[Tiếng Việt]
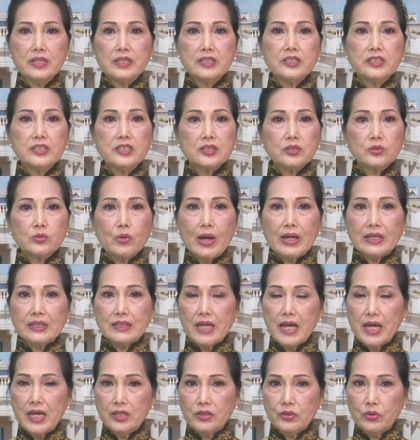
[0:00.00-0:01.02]
trước toàn
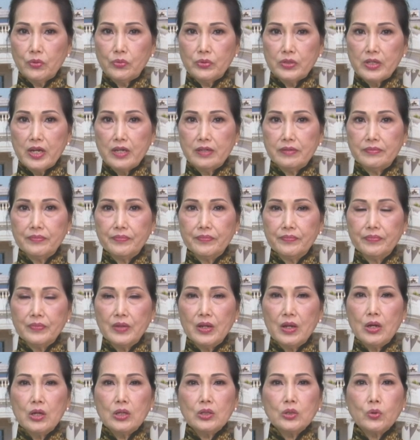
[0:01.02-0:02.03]
thể tù nhân
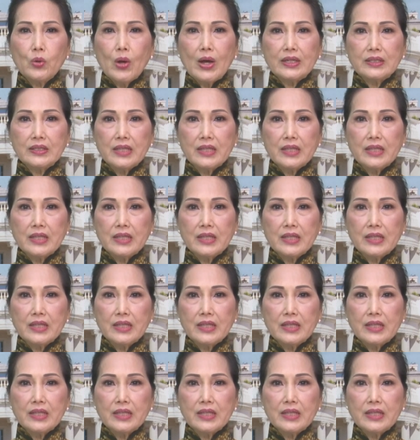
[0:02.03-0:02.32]
toàn